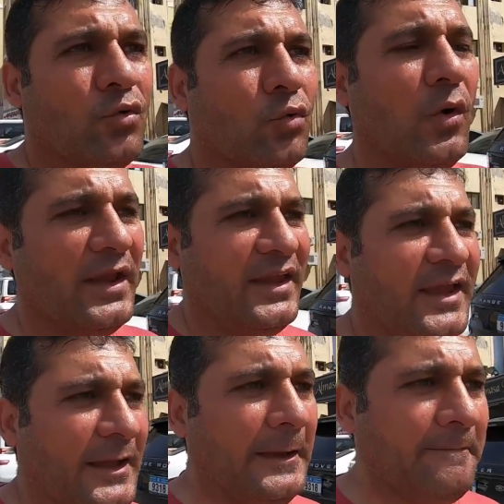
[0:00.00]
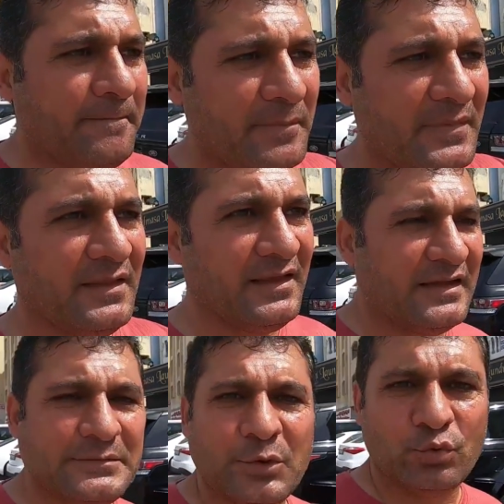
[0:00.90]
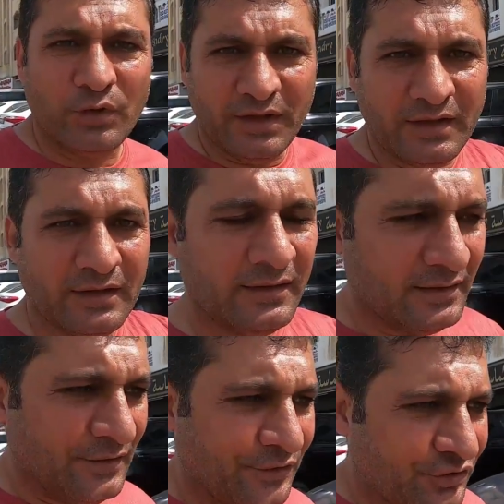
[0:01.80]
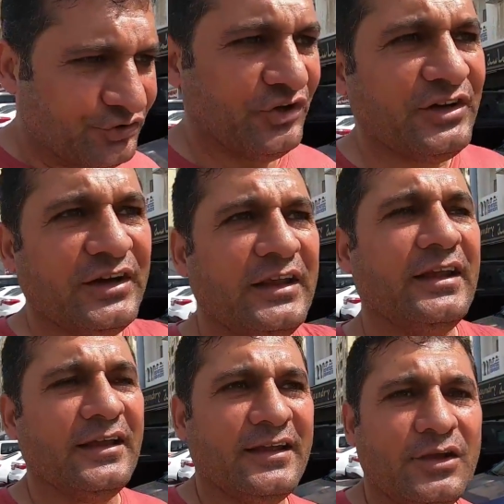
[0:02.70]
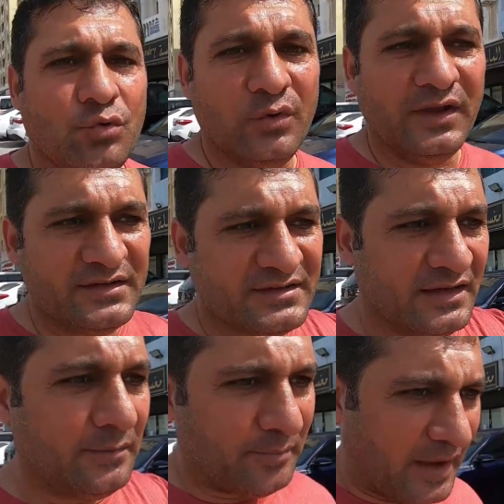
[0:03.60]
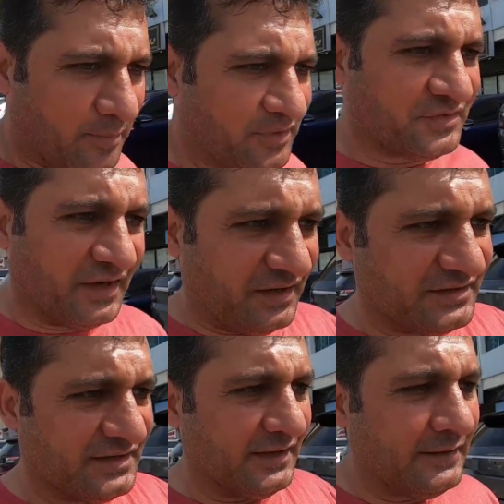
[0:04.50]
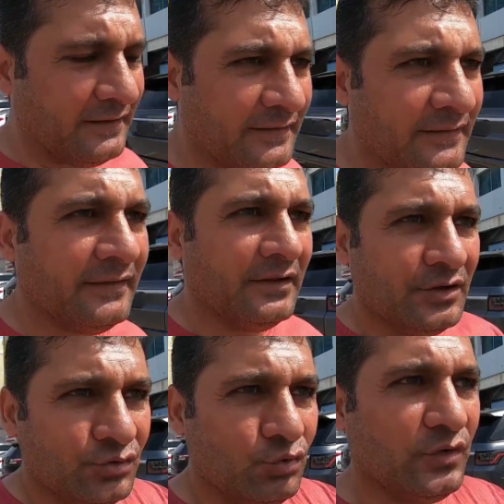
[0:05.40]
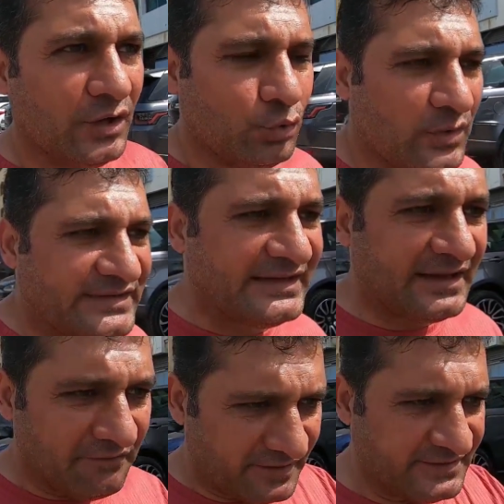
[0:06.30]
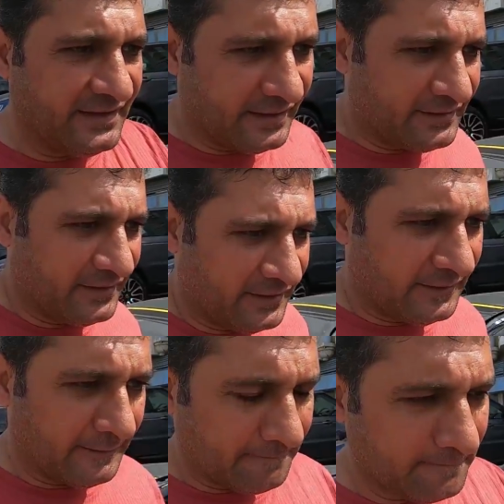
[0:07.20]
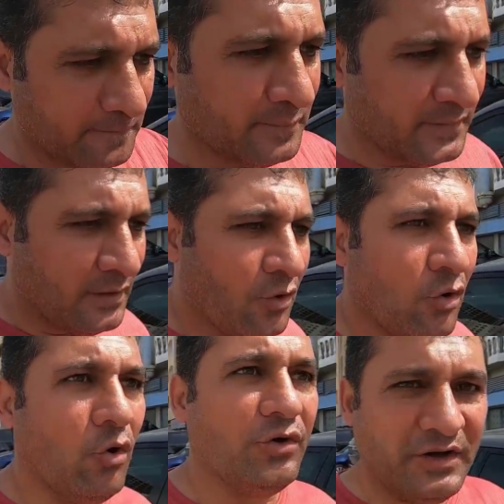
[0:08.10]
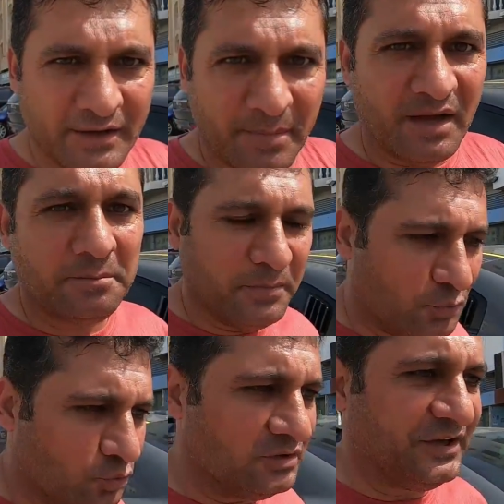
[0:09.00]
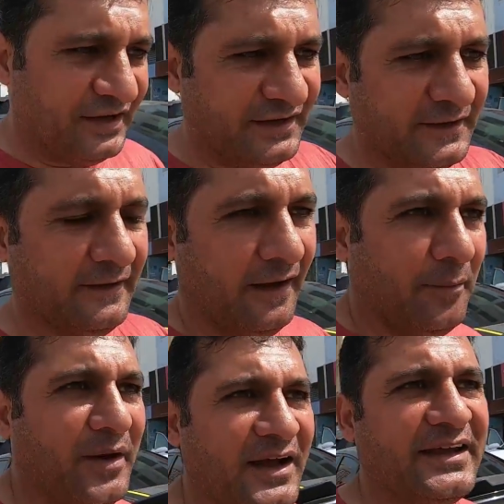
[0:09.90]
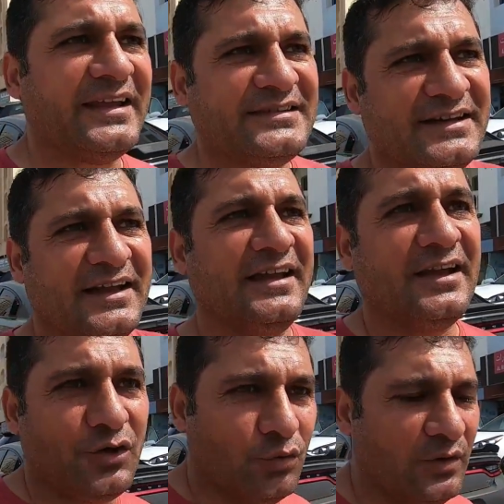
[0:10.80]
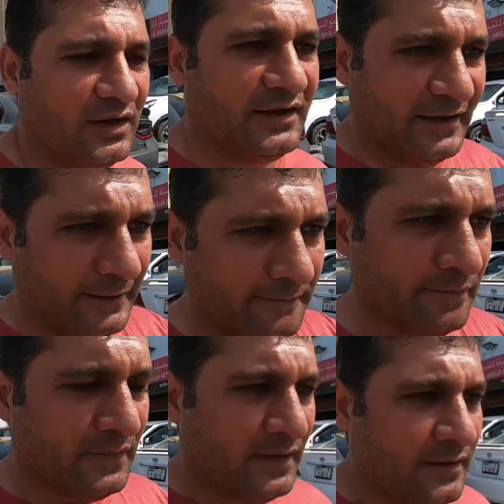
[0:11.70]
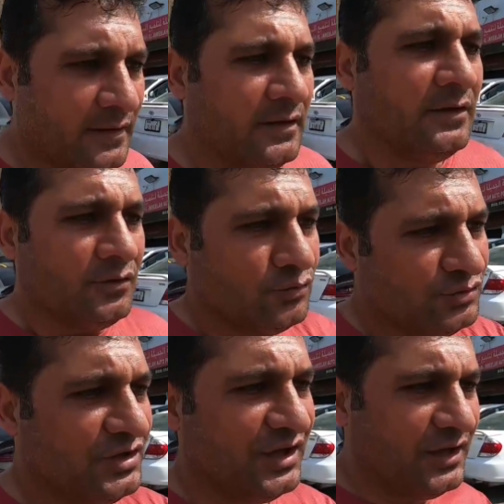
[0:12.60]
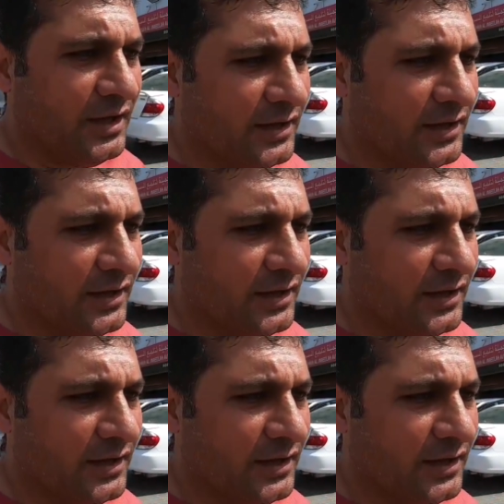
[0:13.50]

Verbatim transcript: हुआ ये है कि इसमें कोई शक नहीं है कि यू e से एमरस आई से यू के के वीज़े लग रहे हैं और ये बात बिल्कुल ठीक है अब लग कैसे रहे हैं क्यों लग रहे हैं उनकी